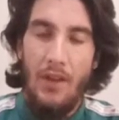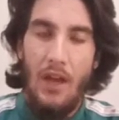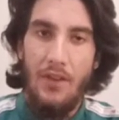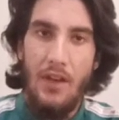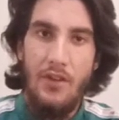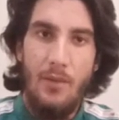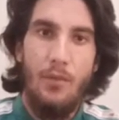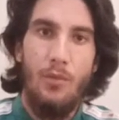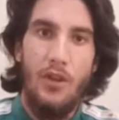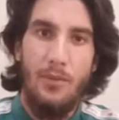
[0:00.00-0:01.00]
नाजरीन
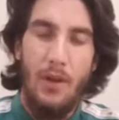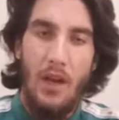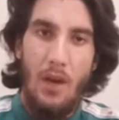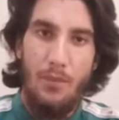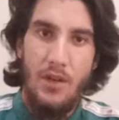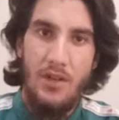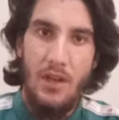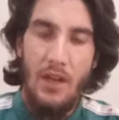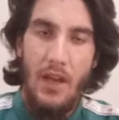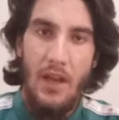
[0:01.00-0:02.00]
जम्मू म्यूनसिपल
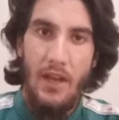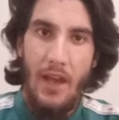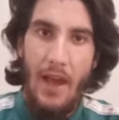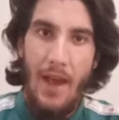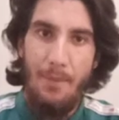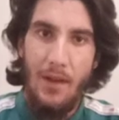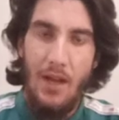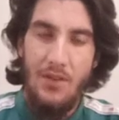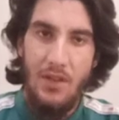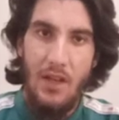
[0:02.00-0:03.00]
कॉरपोरेशन ने एक ऐप
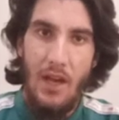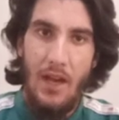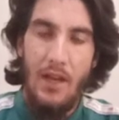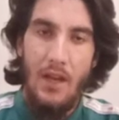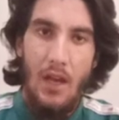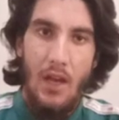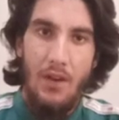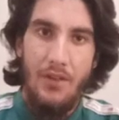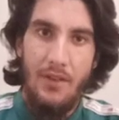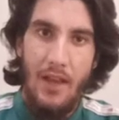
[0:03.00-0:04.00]
लॉन्च किया है
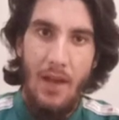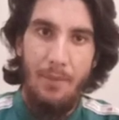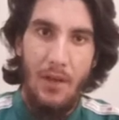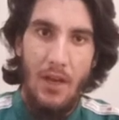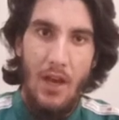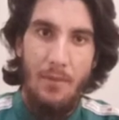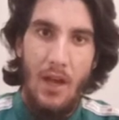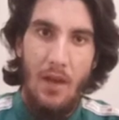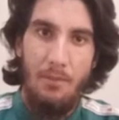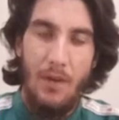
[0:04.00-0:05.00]
जिस ऐप का नाम
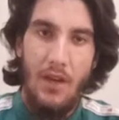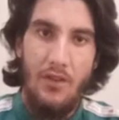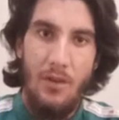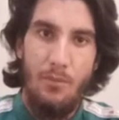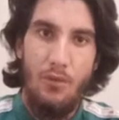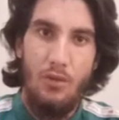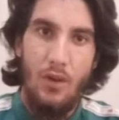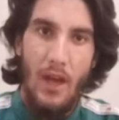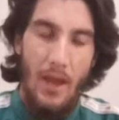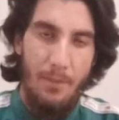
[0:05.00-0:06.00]
है मई जम्मू
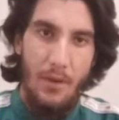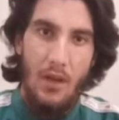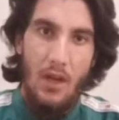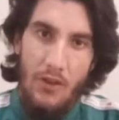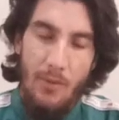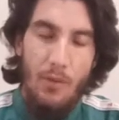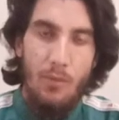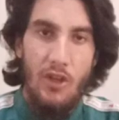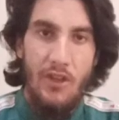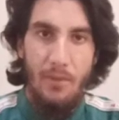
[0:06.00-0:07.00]
ऐप जम्मू
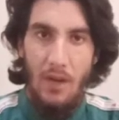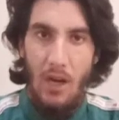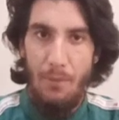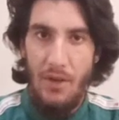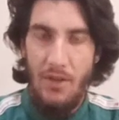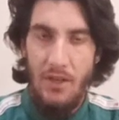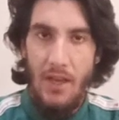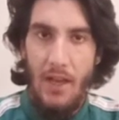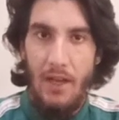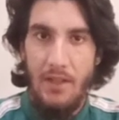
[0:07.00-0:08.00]
म्यूनसिपल कॉरपोरेशन
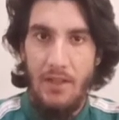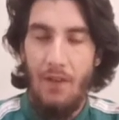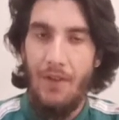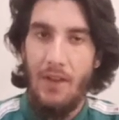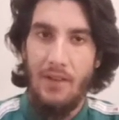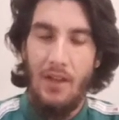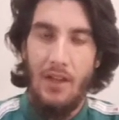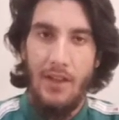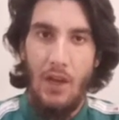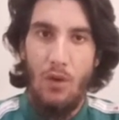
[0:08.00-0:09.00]
ने एक अच्छा फैसला
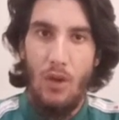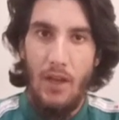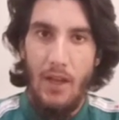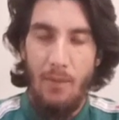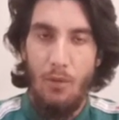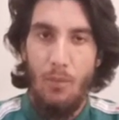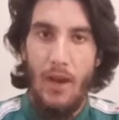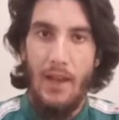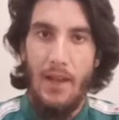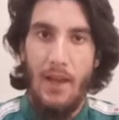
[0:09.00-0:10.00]
लेते हुए एक
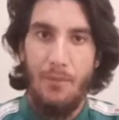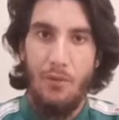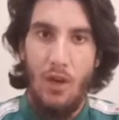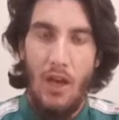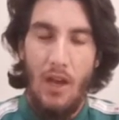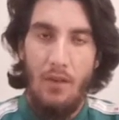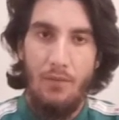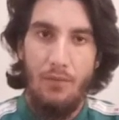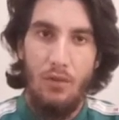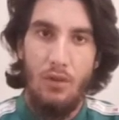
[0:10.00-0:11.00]
मोबाइल ऐप जो है
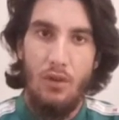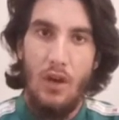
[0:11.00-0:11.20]
वो